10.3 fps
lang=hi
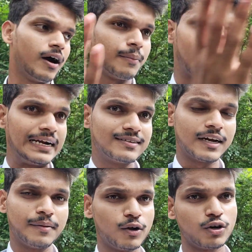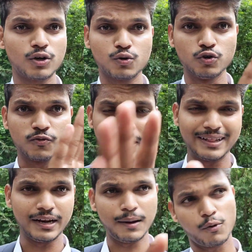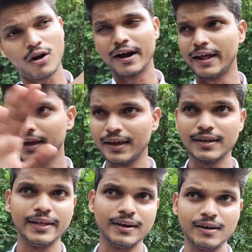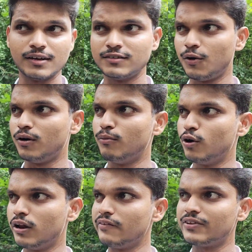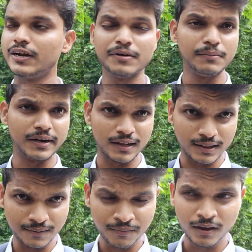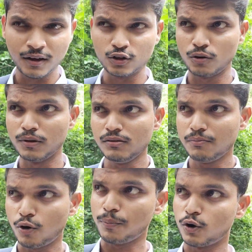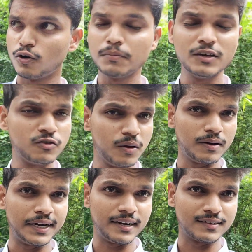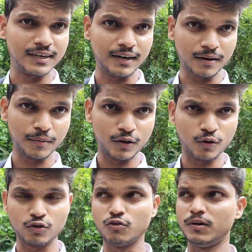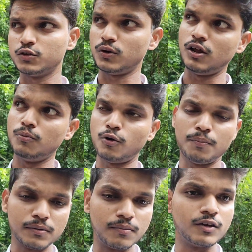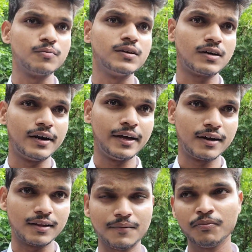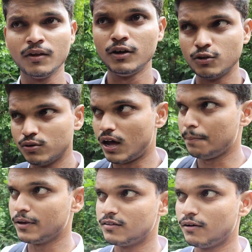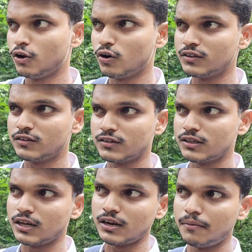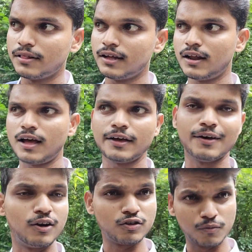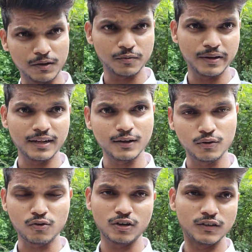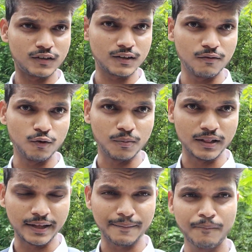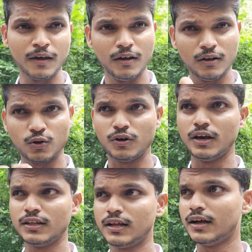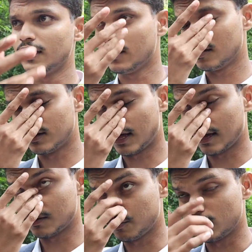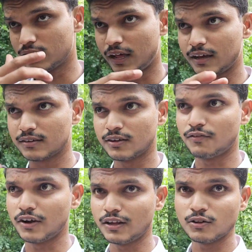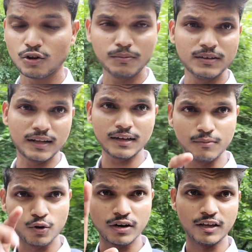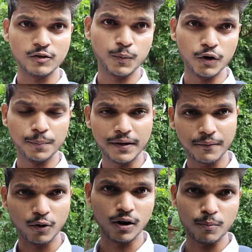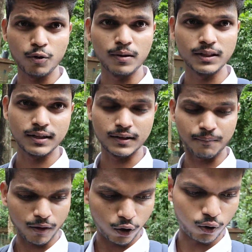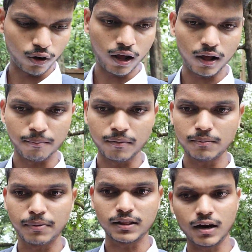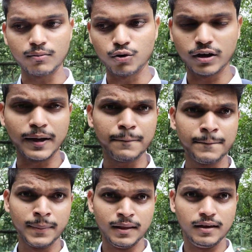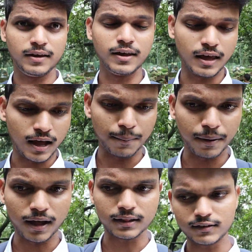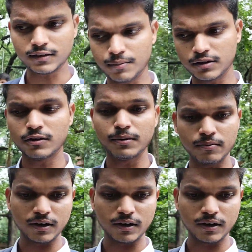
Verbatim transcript: राइट साइड बैठोगे कुछ फायदा नहीं आपको खड़ा रह के ये देखना अच्छा हो हम लोग लेफ्ट साइड में ही बैठे थे तो हमें प्रॉपर और बीच में बैठना सेंटर में क्योंकि जो बस वाला है वो प्रॉपर बीच में खड़ी करता है तो ना पीछे वालों को अच्छे से देखने मिलता है ना आगे वालों को जो बीच में रहते हैं उनको अच्छे से व्यू मिलता है तो यही था ये टाइगर पॉइंट टाइगर सफारी तो अभी जाते हैं हम लोग नेक्स्ट पॉइंट पे और आपको बताते हैं और हाँ मैं बताना भूल गया कि यहाँ पे आते समय जब हम